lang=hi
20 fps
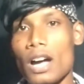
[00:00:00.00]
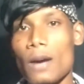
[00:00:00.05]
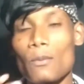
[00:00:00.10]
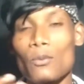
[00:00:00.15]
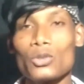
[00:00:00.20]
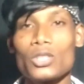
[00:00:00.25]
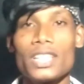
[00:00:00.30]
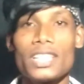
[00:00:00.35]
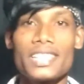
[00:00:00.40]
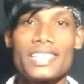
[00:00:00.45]
आप
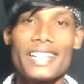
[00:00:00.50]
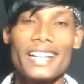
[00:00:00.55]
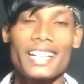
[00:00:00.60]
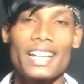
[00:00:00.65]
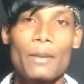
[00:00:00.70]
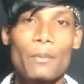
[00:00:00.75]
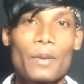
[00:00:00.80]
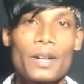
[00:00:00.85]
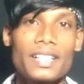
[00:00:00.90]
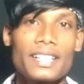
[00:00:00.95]
मुझे
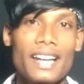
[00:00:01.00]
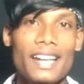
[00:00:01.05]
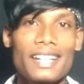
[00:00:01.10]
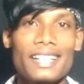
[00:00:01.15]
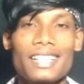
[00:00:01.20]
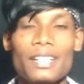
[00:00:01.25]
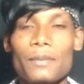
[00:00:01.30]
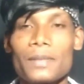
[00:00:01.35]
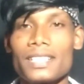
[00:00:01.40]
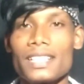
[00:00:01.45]
इंस्टाग्राम पर
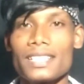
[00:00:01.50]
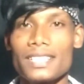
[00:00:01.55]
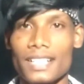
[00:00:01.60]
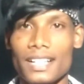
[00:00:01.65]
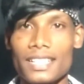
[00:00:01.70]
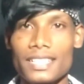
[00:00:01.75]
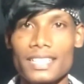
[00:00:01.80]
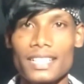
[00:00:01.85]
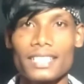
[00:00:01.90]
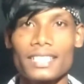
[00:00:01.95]
डायरेक्टली मैसेज
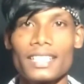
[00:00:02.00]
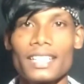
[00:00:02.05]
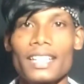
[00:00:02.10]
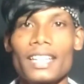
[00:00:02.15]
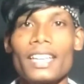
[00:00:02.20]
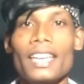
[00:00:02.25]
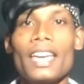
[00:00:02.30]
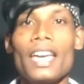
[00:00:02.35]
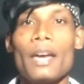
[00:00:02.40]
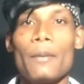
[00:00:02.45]
कर सकते
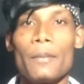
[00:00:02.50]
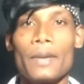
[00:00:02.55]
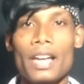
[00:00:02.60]
हैं